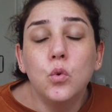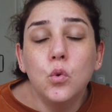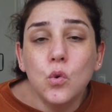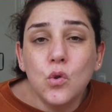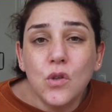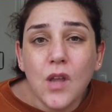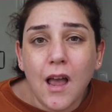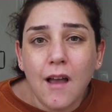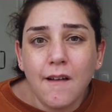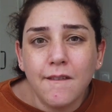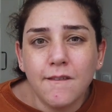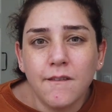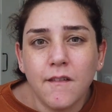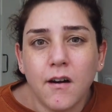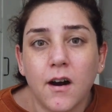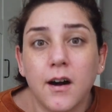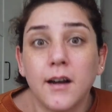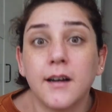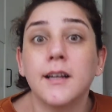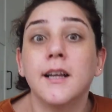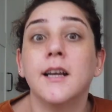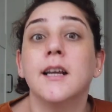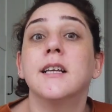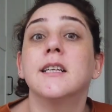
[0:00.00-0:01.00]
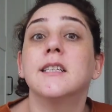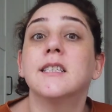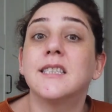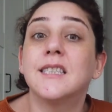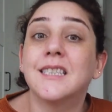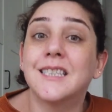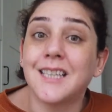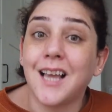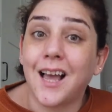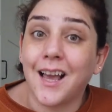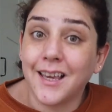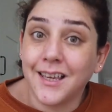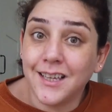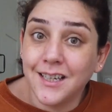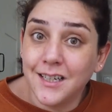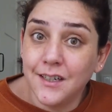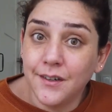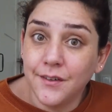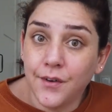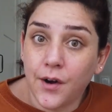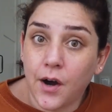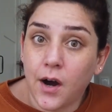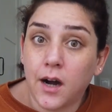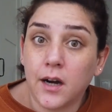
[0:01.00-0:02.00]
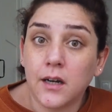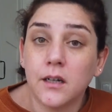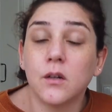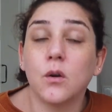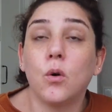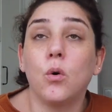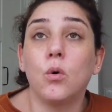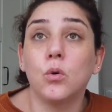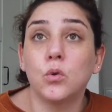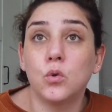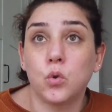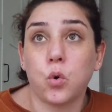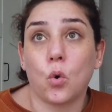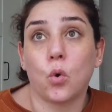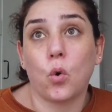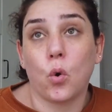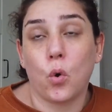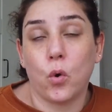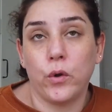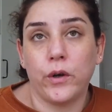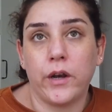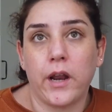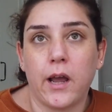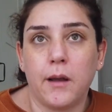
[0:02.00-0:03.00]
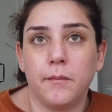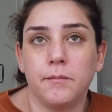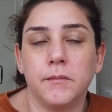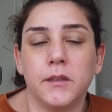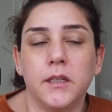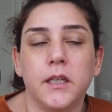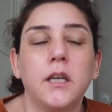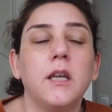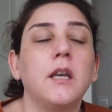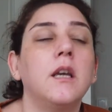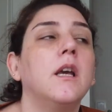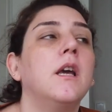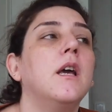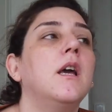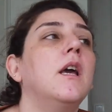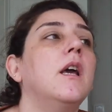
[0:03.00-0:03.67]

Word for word: Düzen var, saygı var. O çok önemli.